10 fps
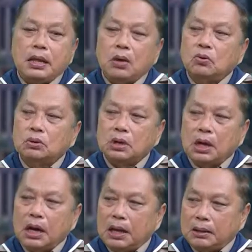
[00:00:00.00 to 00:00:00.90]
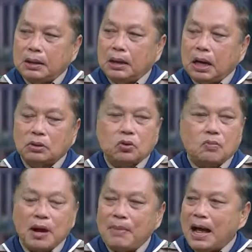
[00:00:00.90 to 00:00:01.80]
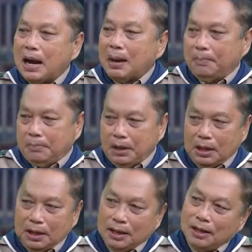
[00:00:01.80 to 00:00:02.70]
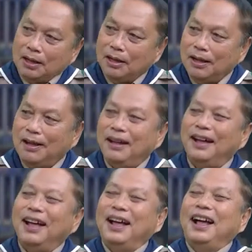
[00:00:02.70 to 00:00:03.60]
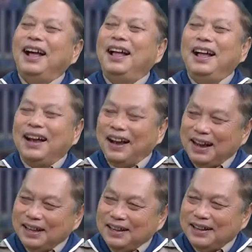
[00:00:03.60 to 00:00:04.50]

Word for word: นี้ทางลูกเสือเราส่งมาม่าครับาะมี